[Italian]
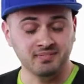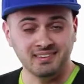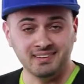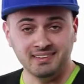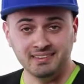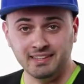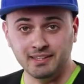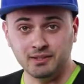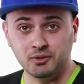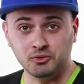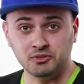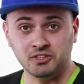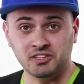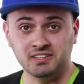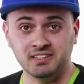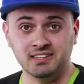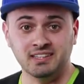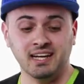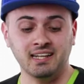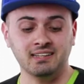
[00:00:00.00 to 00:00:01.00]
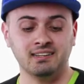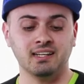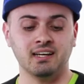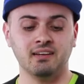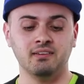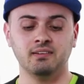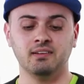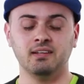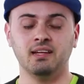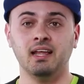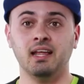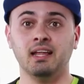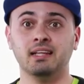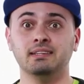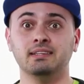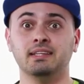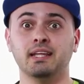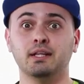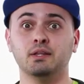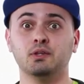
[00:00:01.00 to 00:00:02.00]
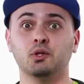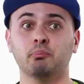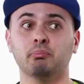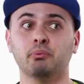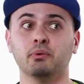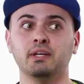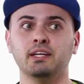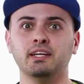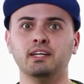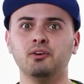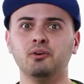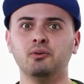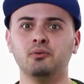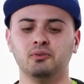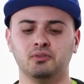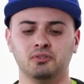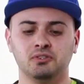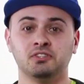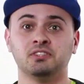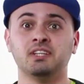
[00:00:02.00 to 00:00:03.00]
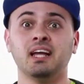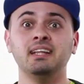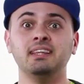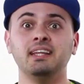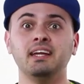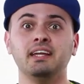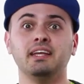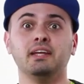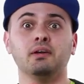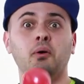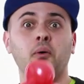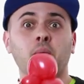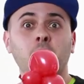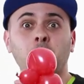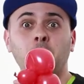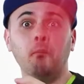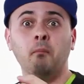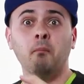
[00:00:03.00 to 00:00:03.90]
Di cosa si tratta? Del topolino salterino.